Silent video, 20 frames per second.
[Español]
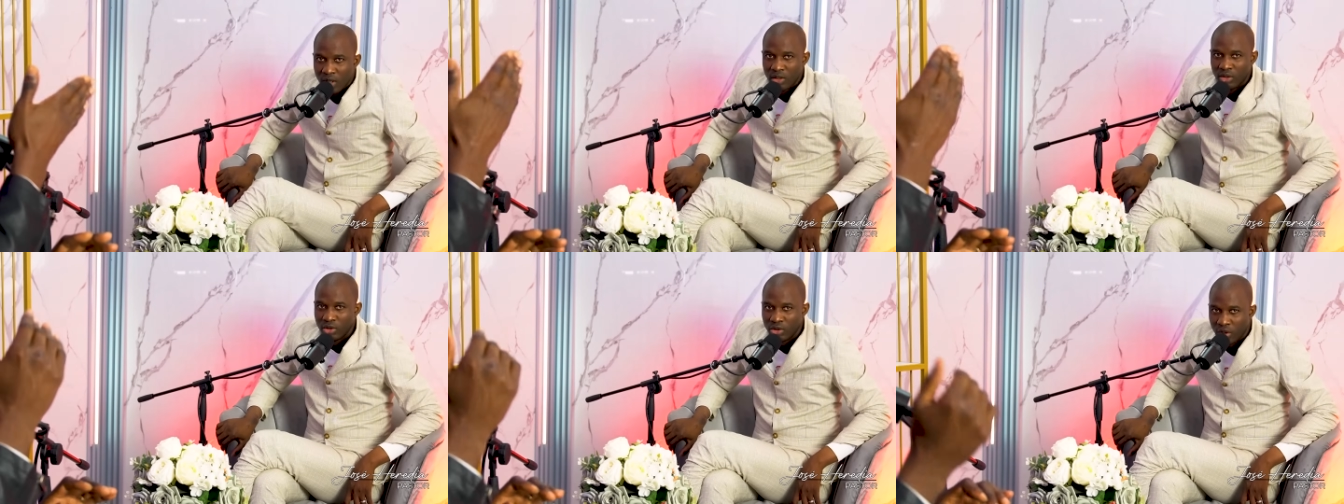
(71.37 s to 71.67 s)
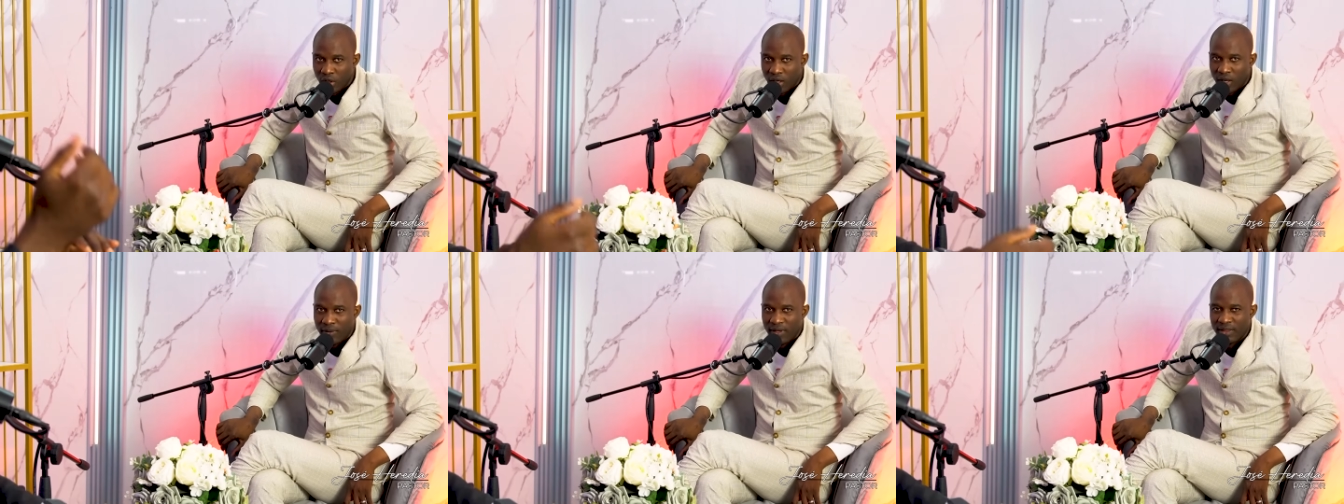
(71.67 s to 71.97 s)

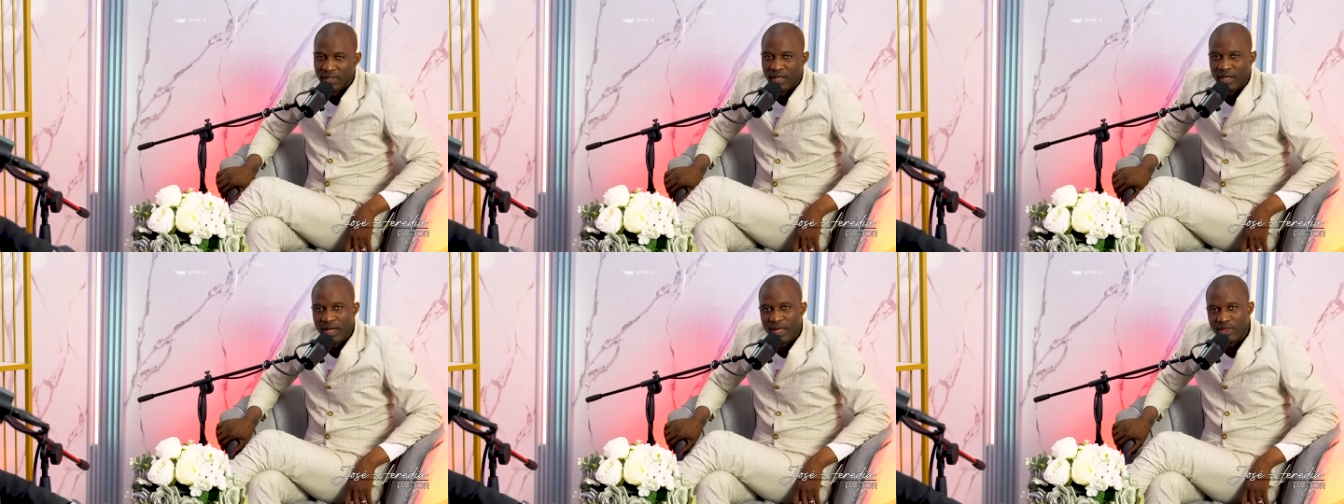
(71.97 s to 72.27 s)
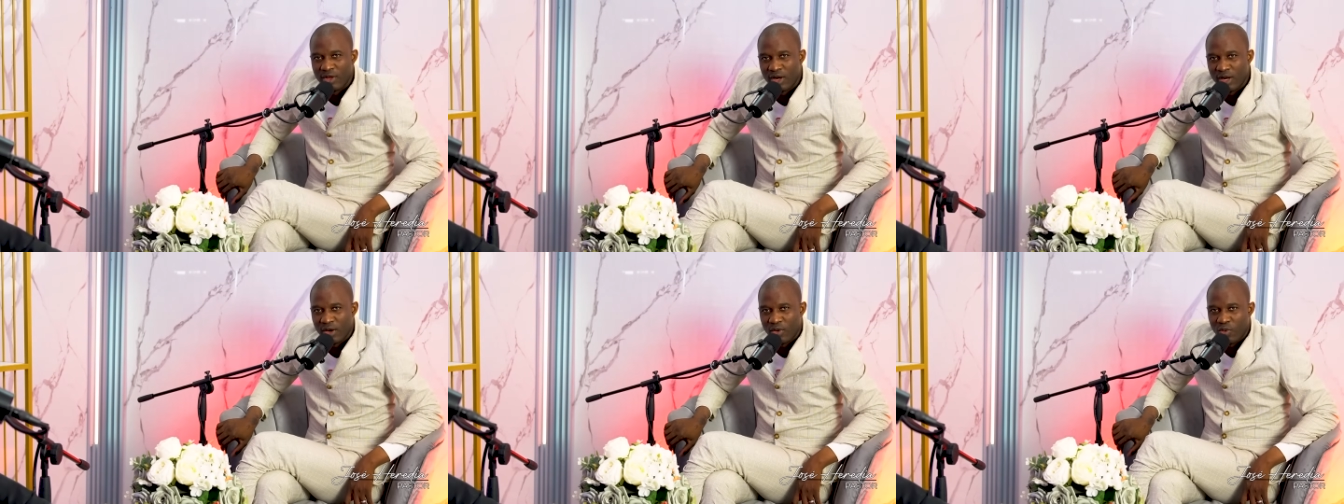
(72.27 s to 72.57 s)
Dios le bendiga,
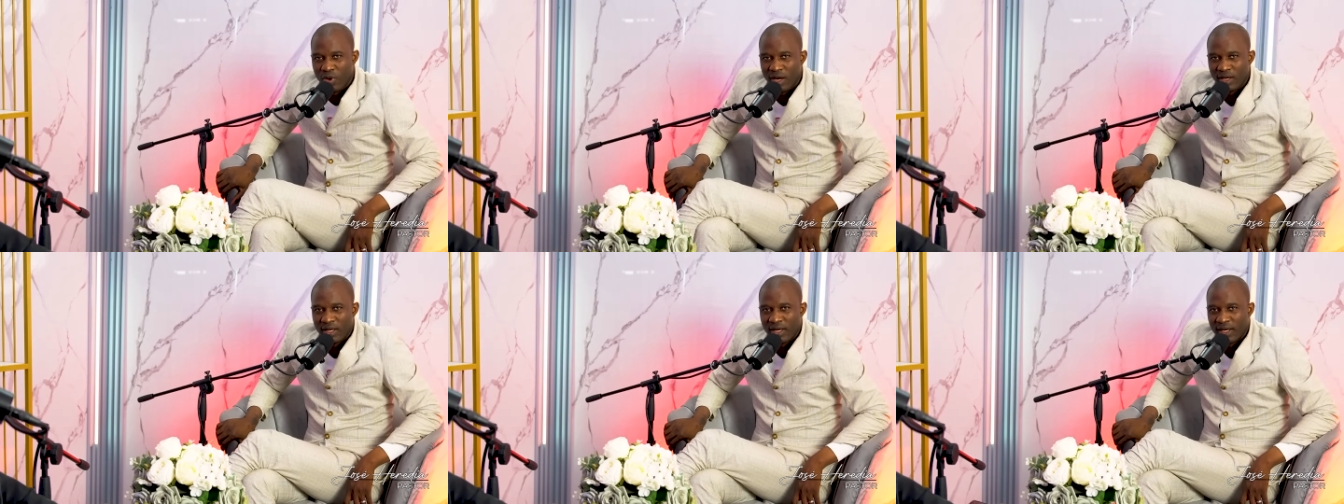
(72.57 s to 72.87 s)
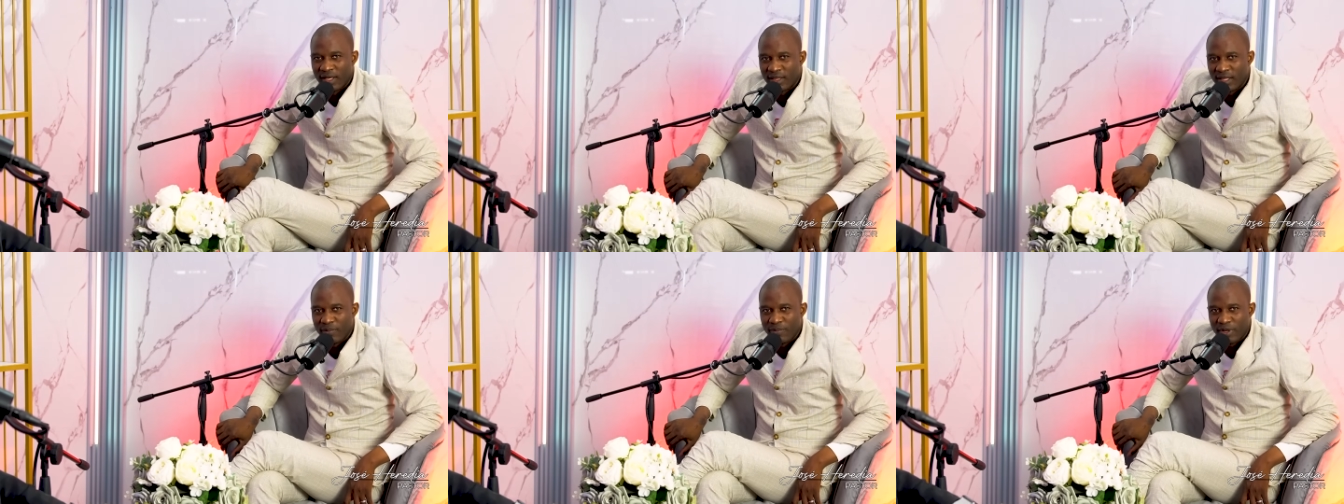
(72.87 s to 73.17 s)
Dios le guarde en
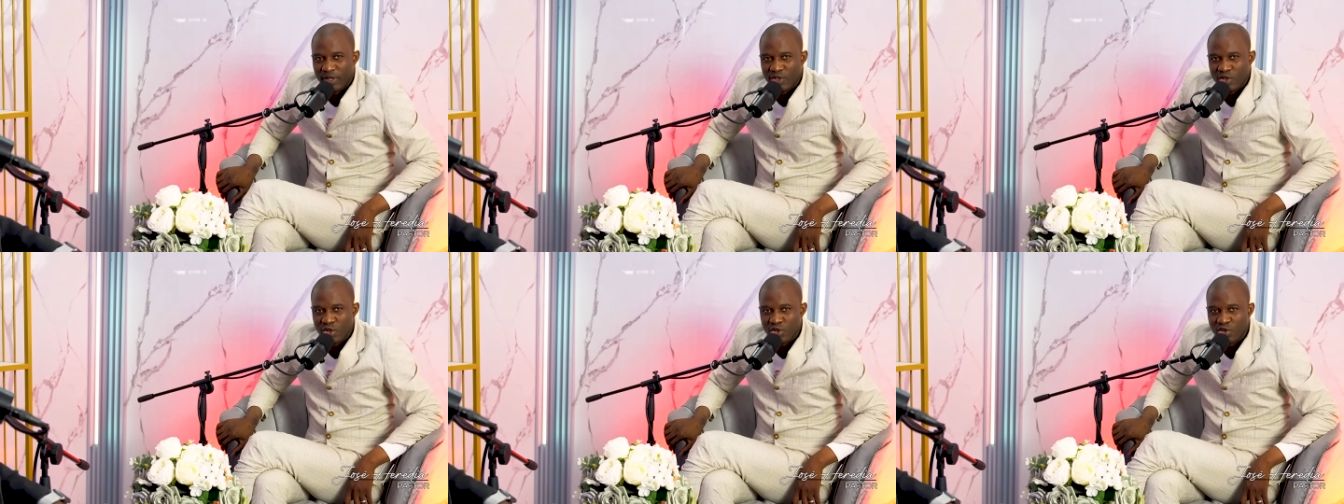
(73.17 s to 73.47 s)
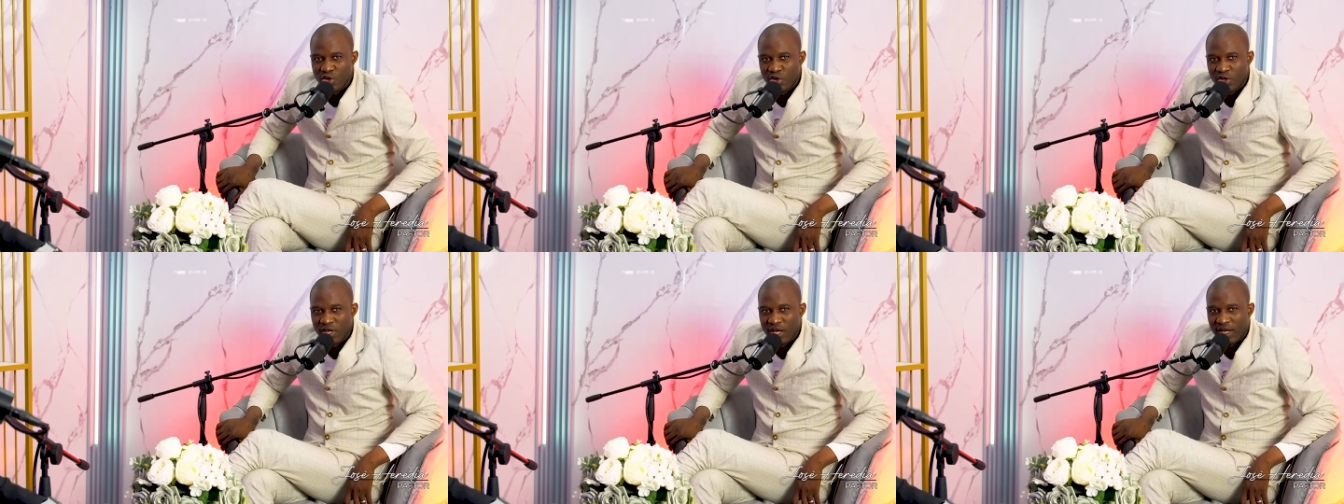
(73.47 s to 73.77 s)
este
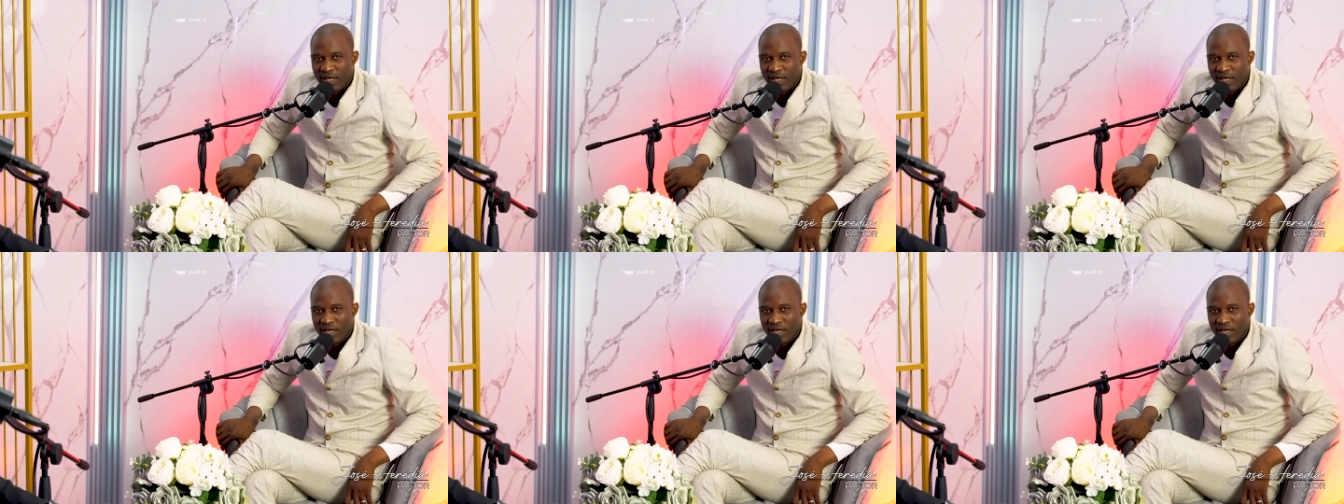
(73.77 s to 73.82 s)
precioso día.